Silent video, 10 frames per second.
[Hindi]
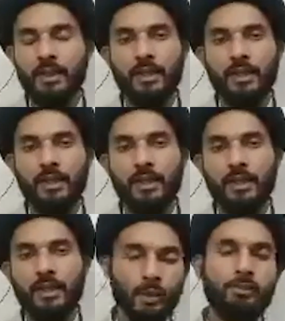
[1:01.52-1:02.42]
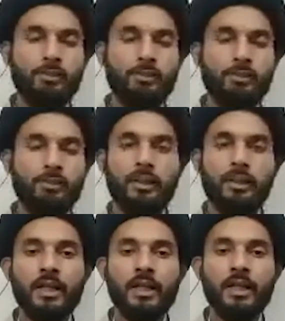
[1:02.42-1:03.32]
ईद मुबाहिला के हवाले से कुछ
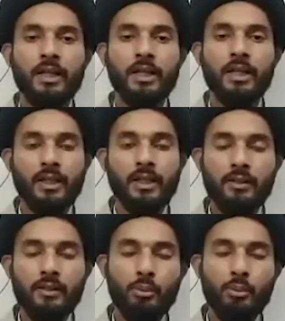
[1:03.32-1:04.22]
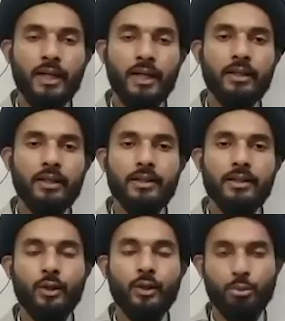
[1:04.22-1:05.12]
गुफ्तु कर बहरहाल ईद
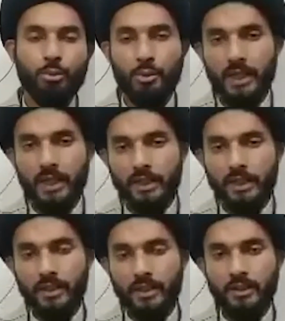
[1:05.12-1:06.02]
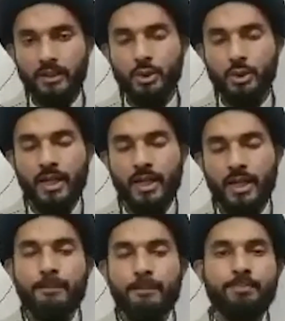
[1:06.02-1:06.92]
मुबाहिला और मुबाहिला का दिन जो है
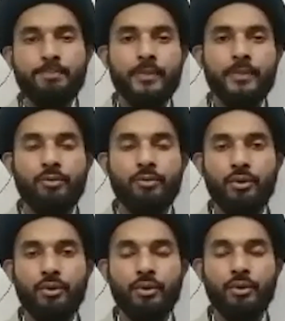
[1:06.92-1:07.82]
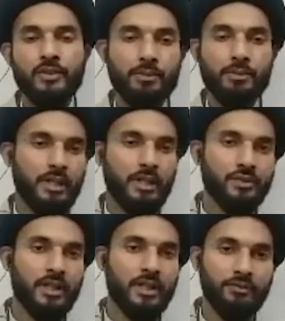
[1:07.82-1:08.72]
वो सबसे पहले तो इसका
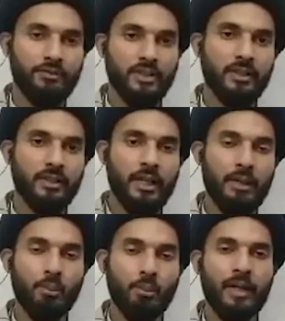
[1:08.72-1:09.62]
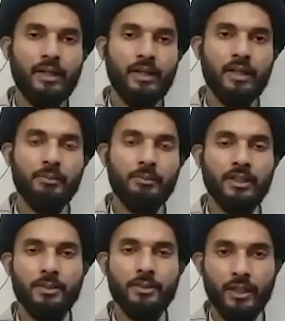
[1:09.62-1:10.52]
लफ्ज़ आता है मुबाहिले का मतलब क्या
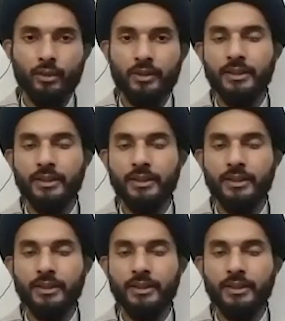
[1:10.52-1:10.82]
होता है